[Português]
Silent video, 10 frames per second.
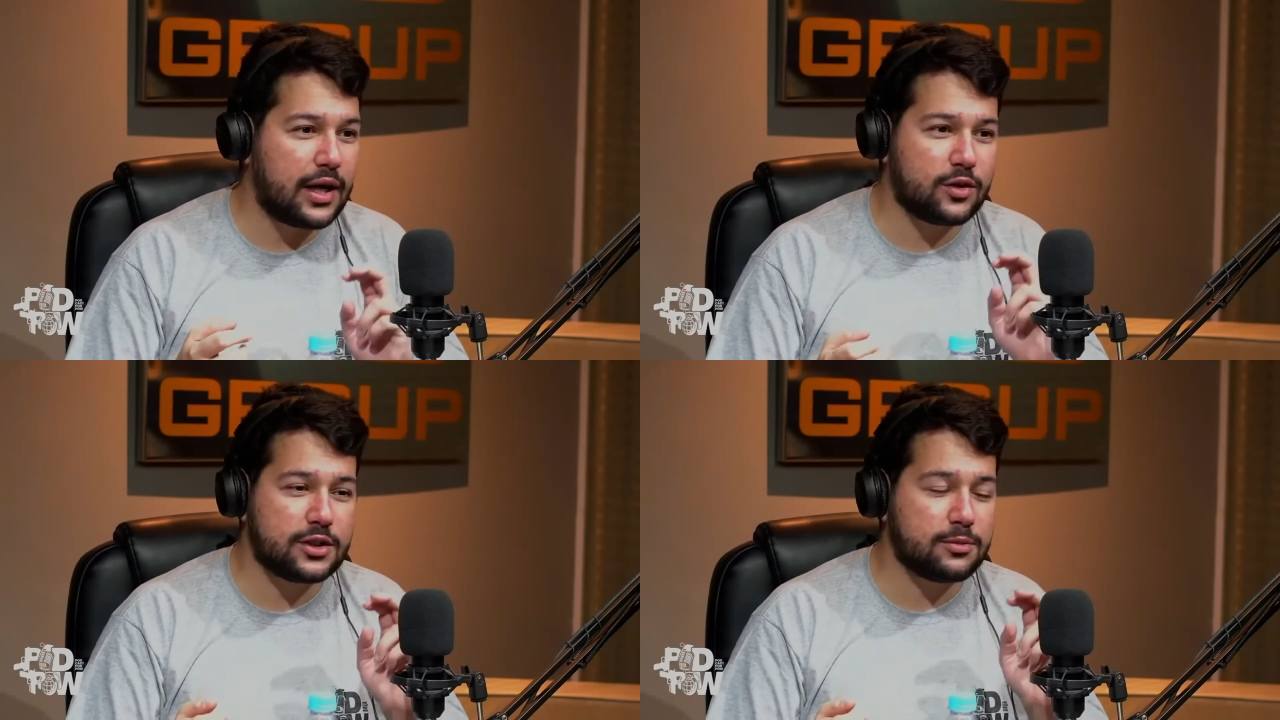
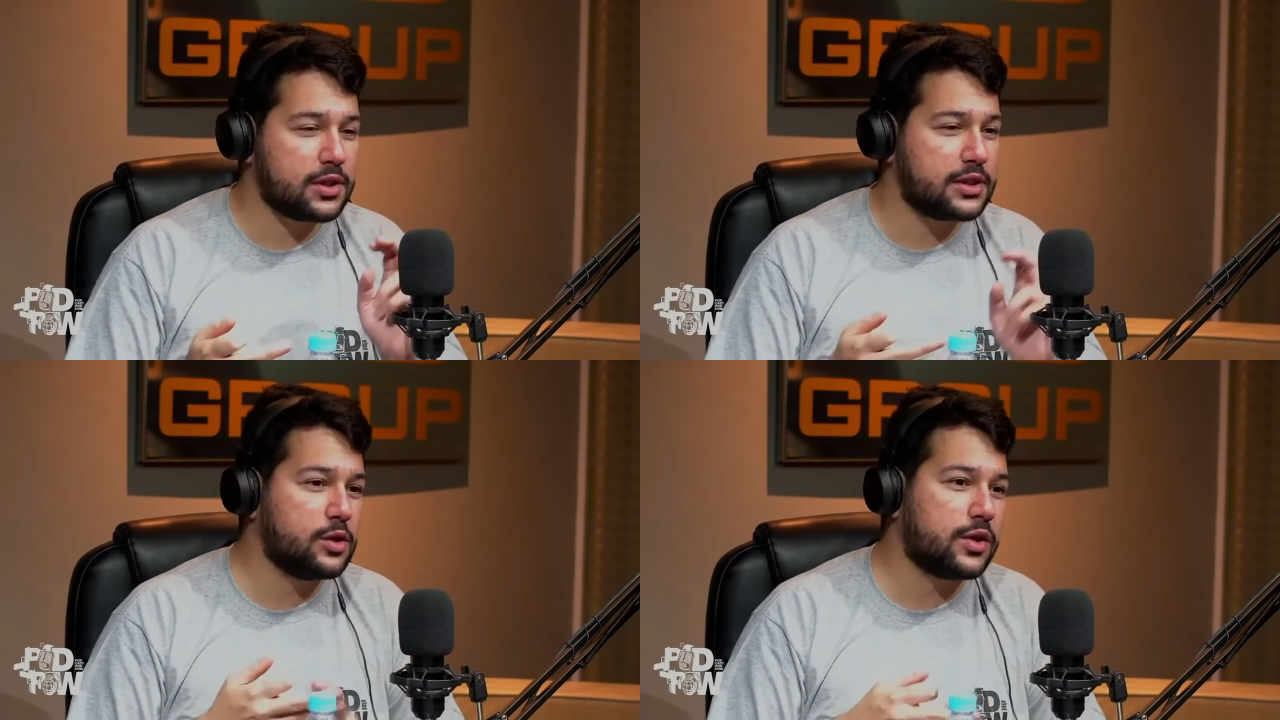você pode ser
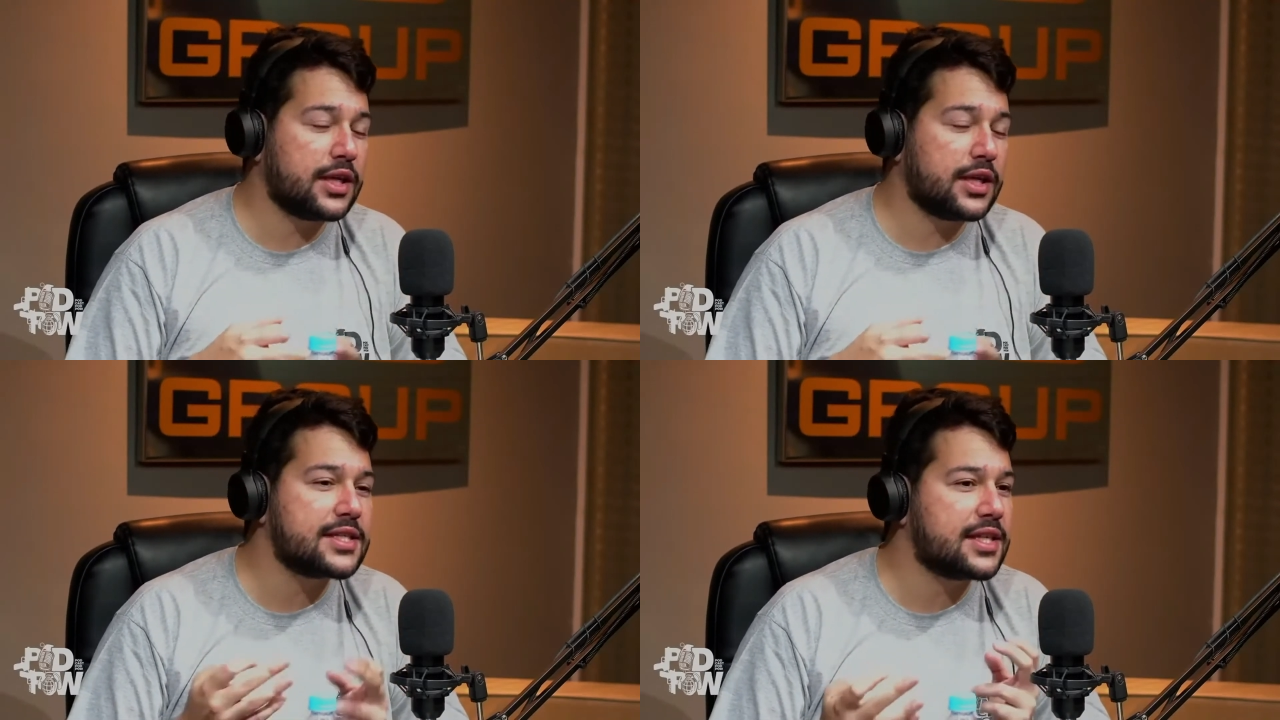o que
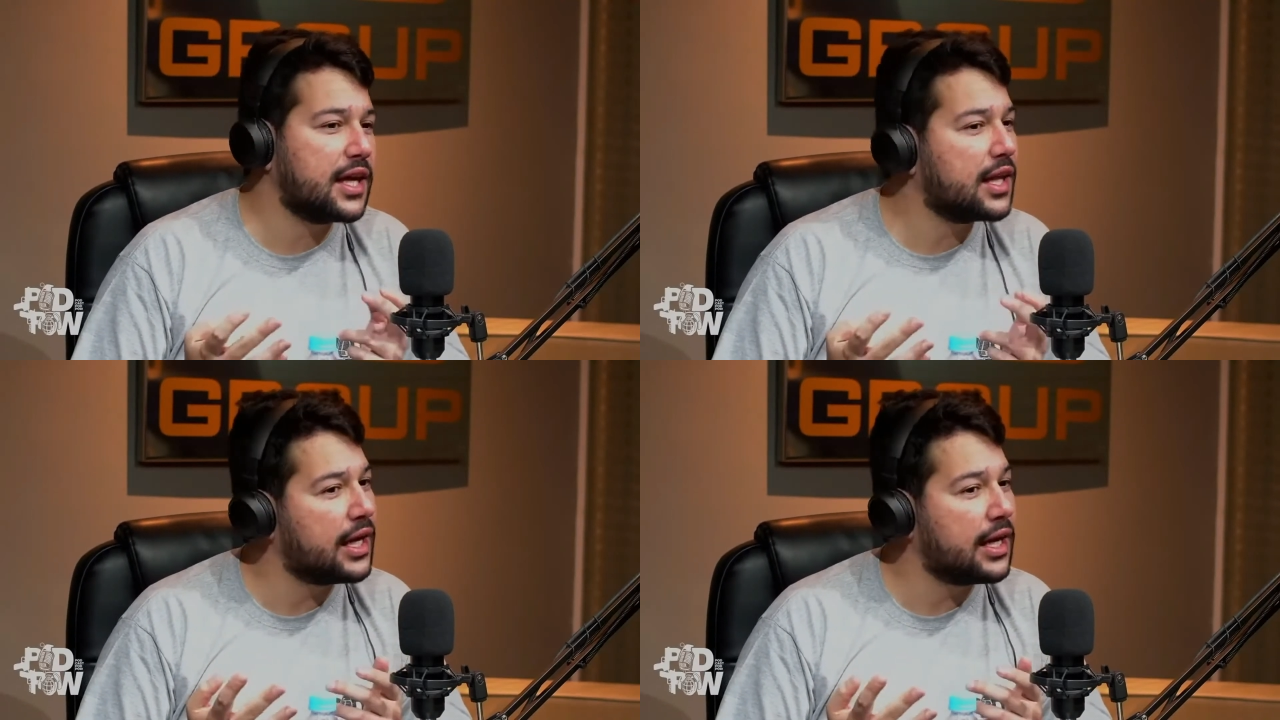quiser
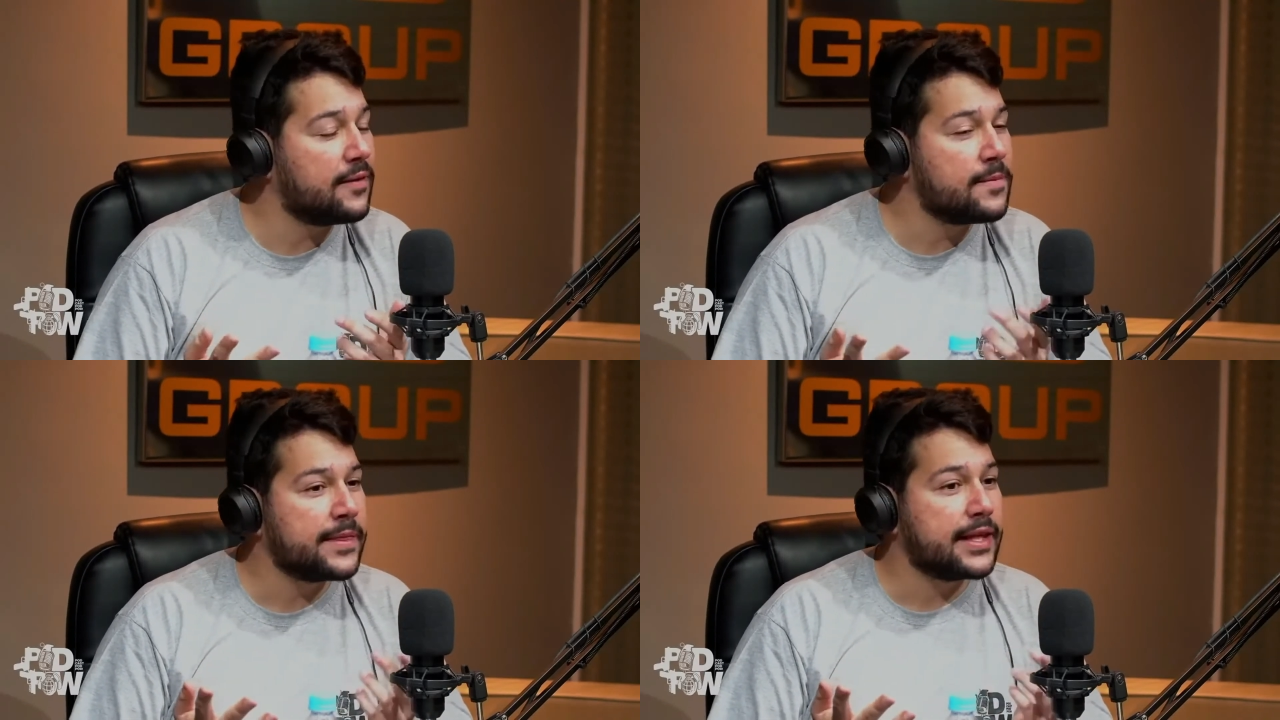lá
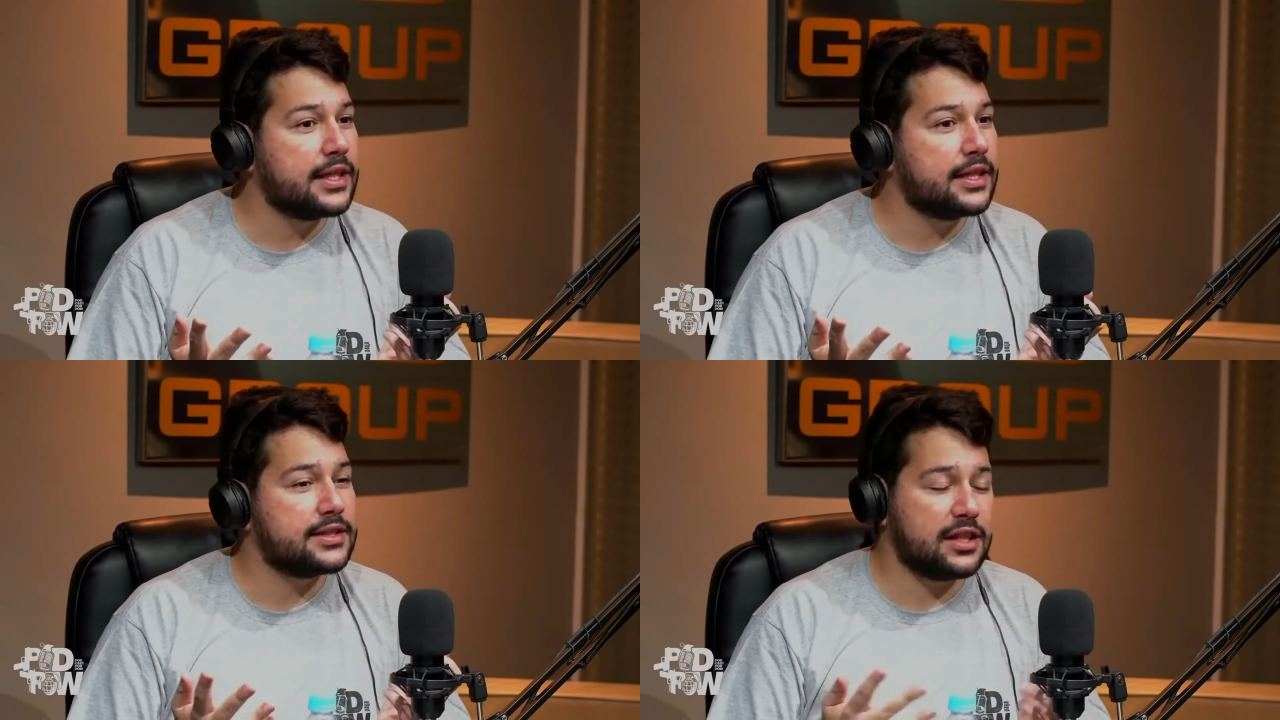e
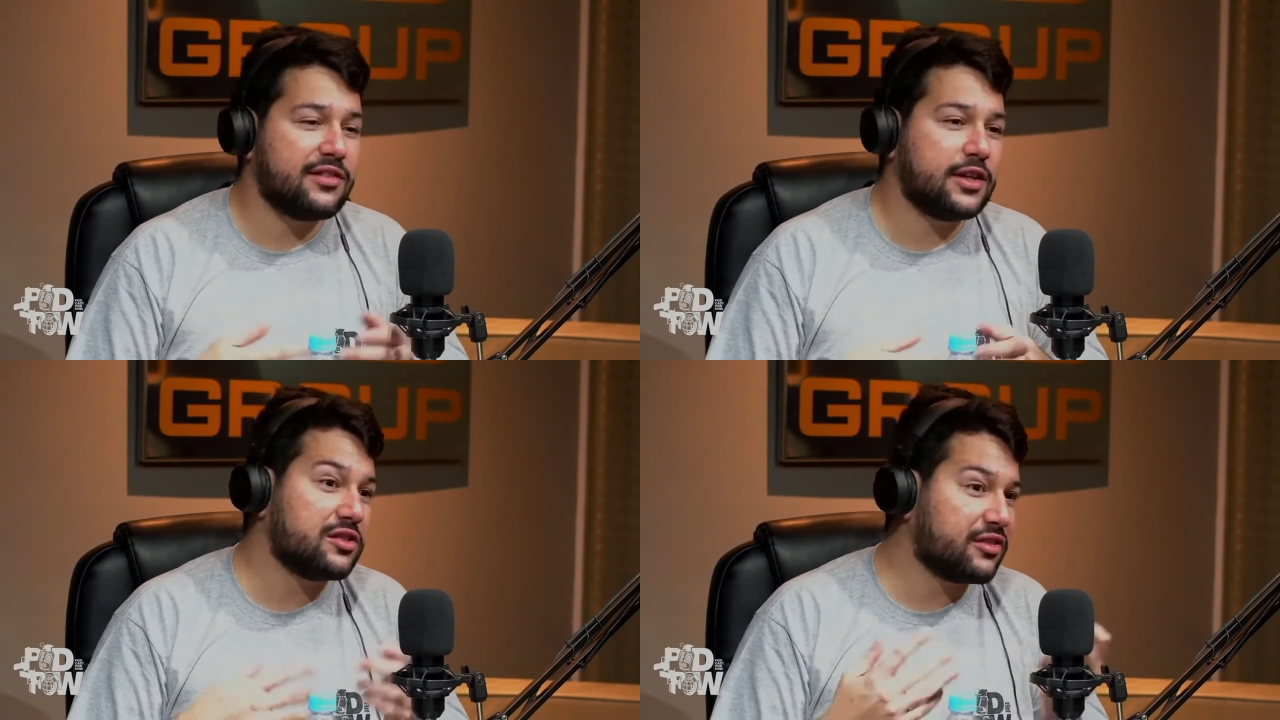você não vai sofrer